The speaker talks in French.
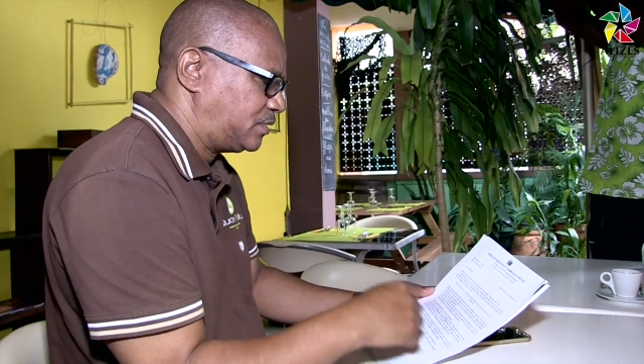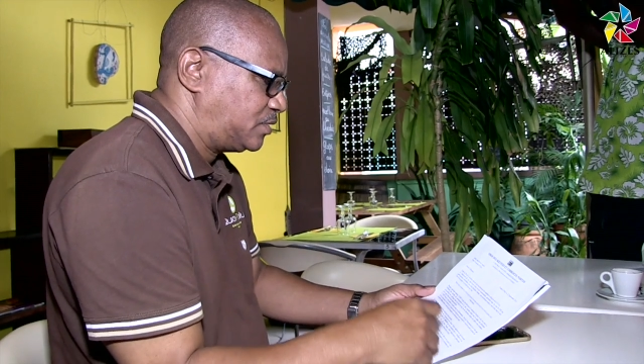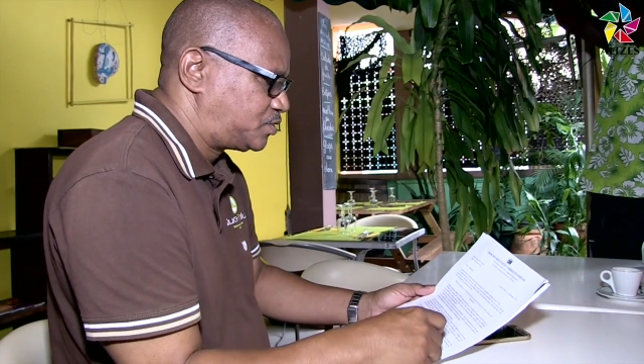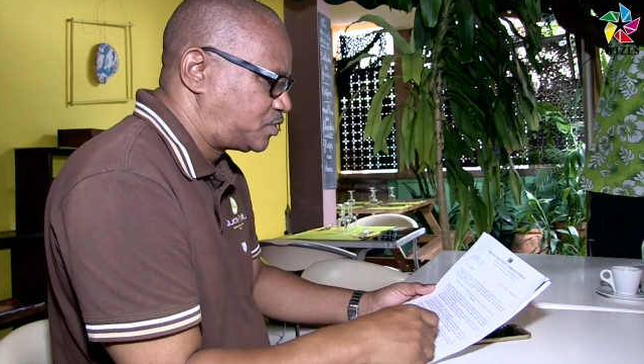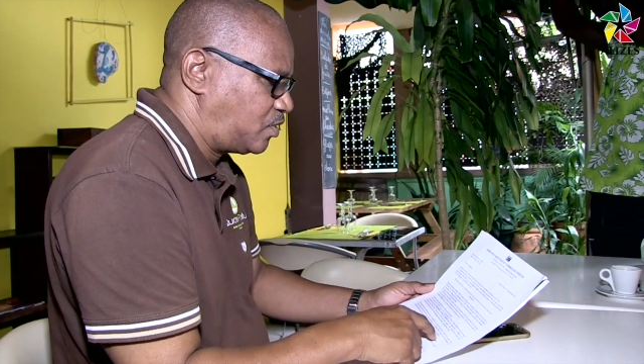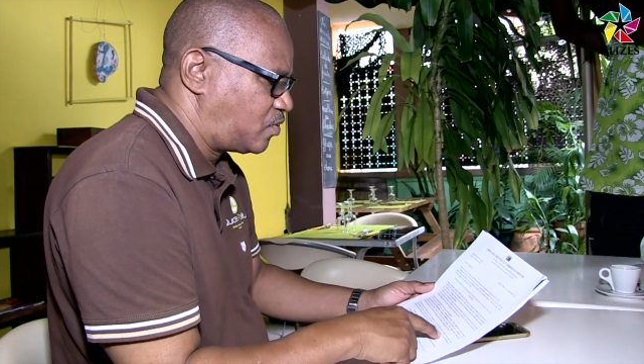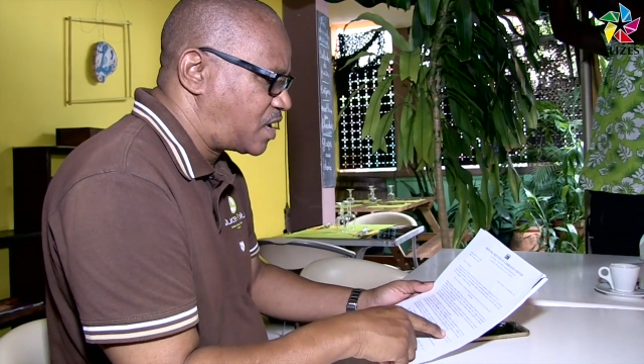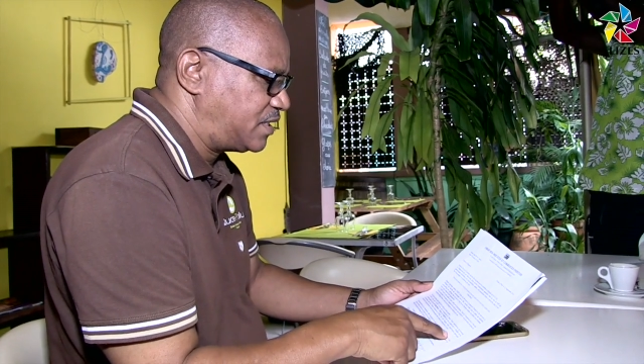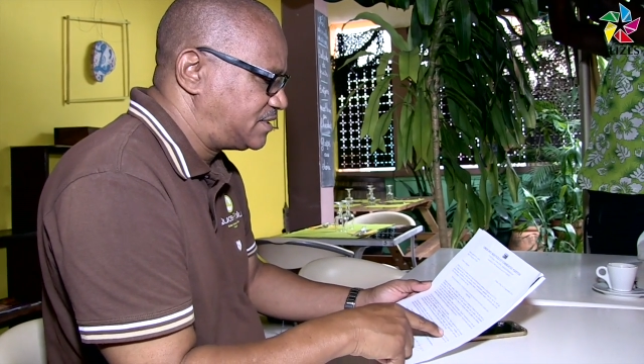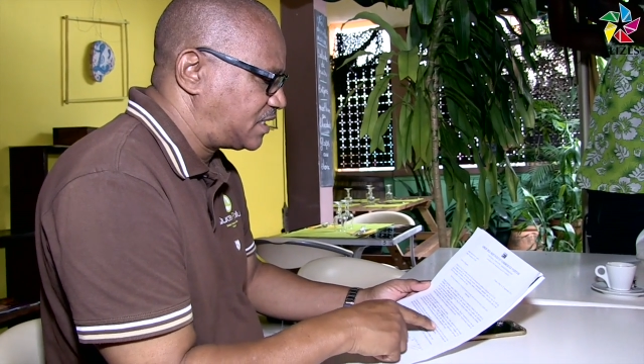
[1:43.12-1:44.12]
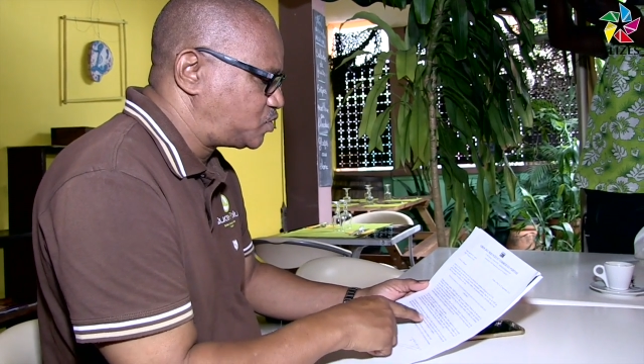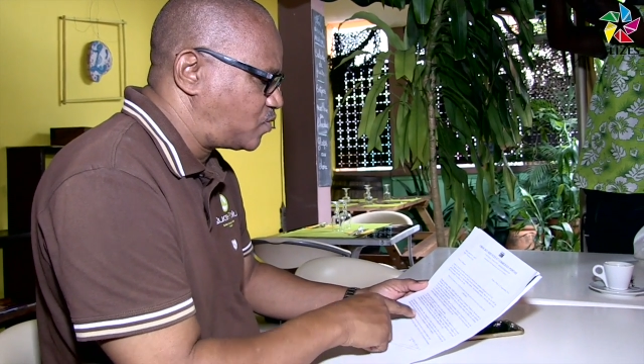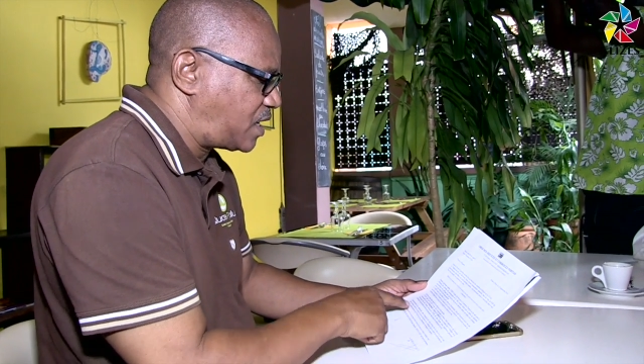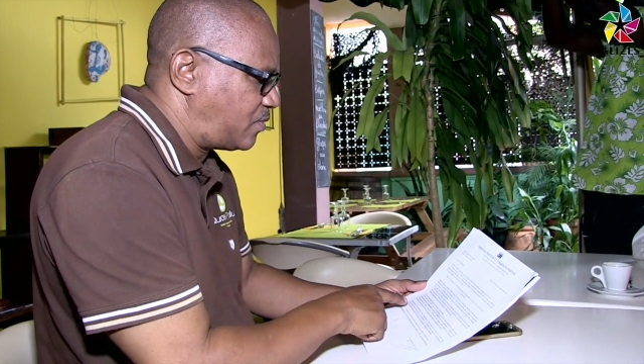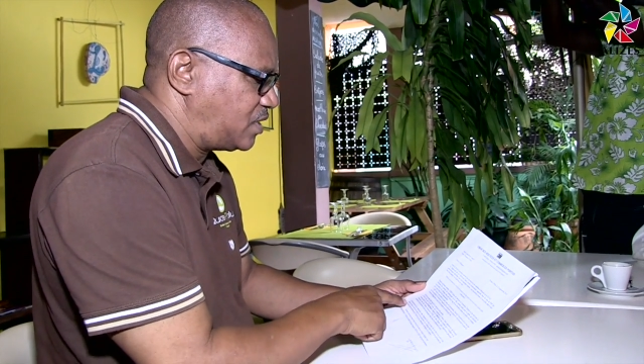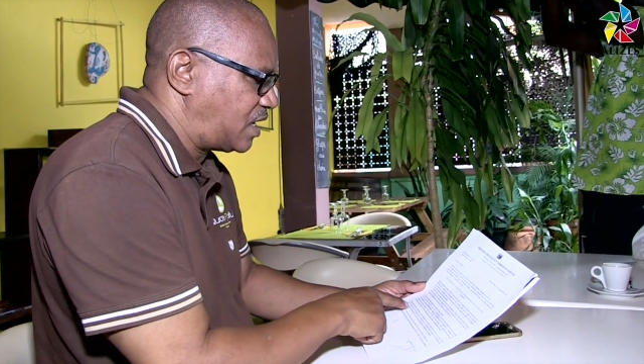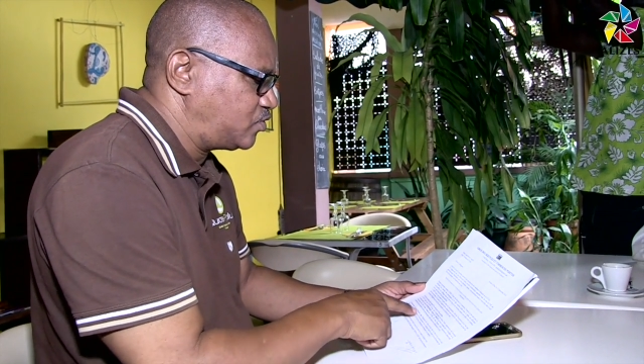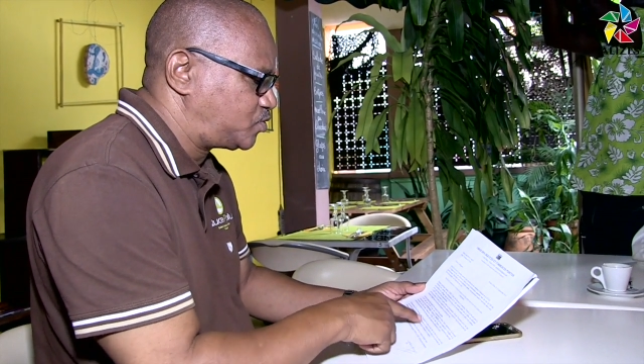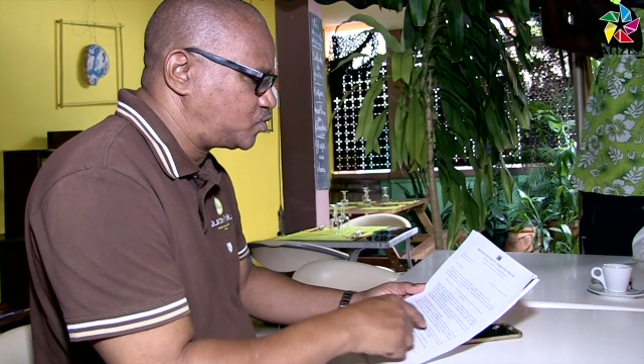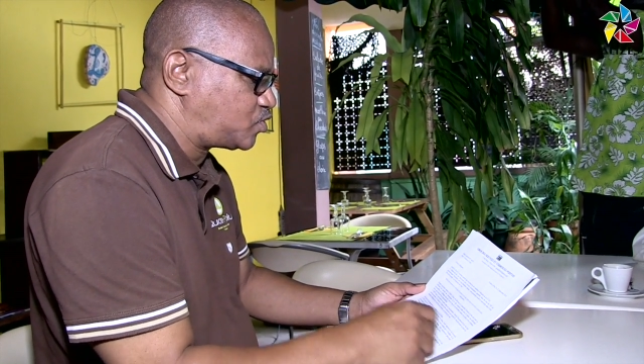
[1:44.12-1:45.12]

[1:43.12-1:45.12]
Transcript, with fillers: bien avant même que la Chambre de commerce,